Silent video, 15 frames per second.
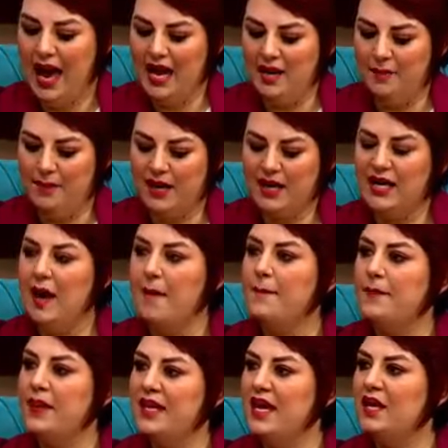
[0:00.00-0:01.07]

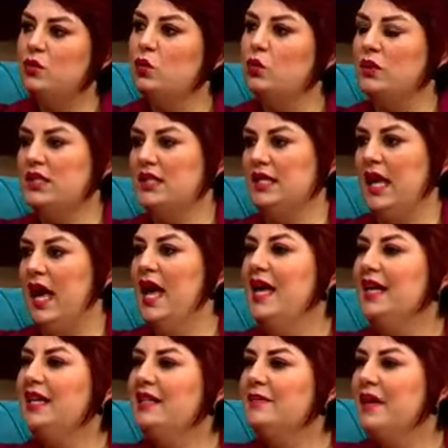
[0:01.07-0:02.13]
البرلمبيه التونسيه
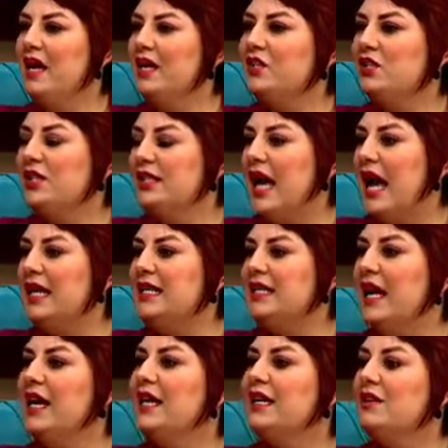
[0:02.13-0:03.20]
كلمه جديده
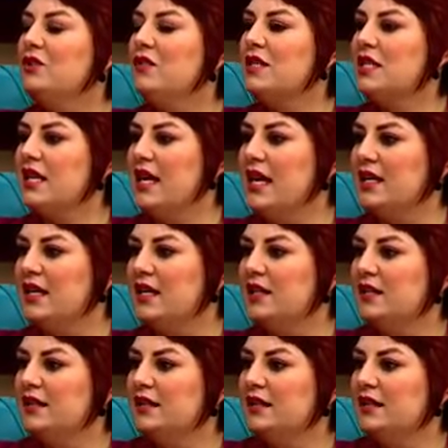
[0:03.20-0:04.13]
علينا كنت فسرها لنا